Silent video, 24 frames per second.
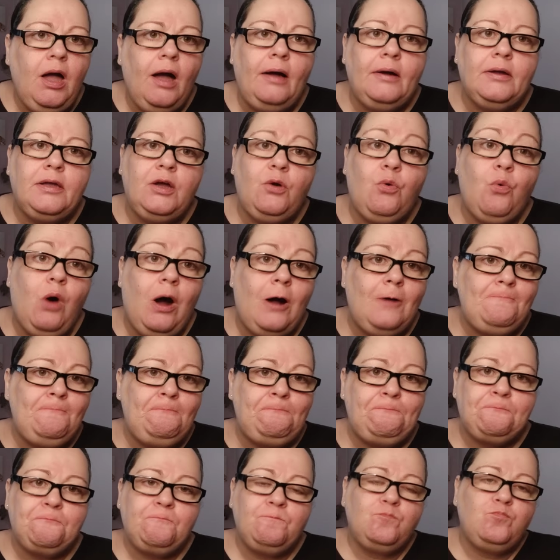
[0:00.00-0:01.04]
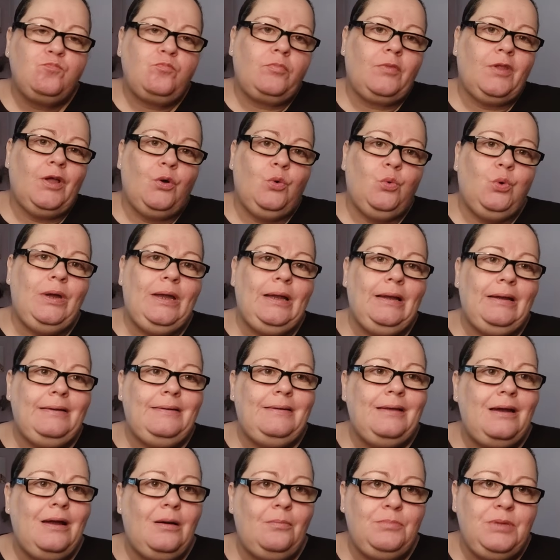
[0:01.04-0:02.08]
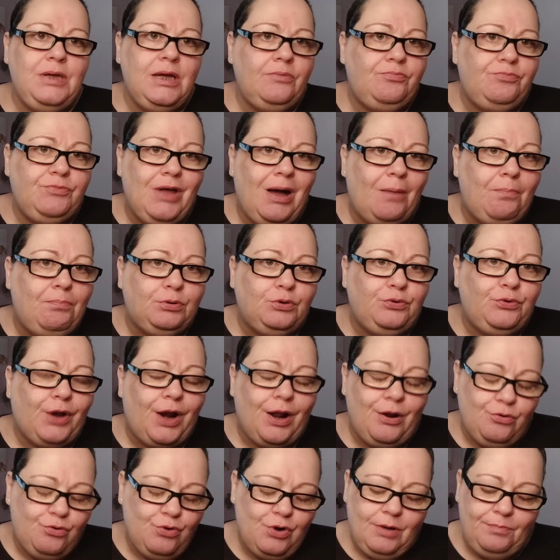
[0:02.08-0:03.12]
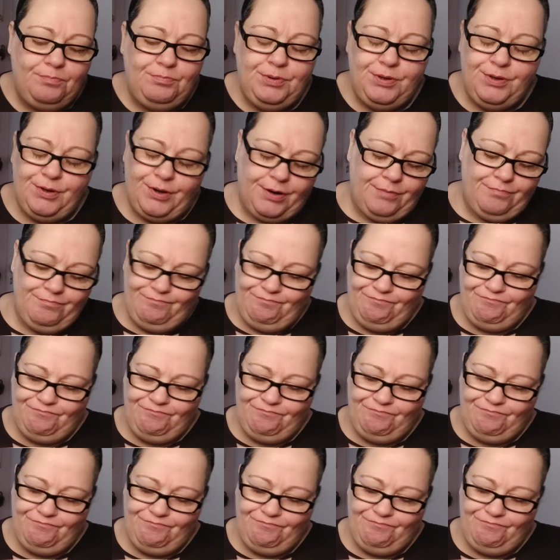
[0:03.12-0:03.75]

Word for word: anche qua quelli della mia età potranno capire.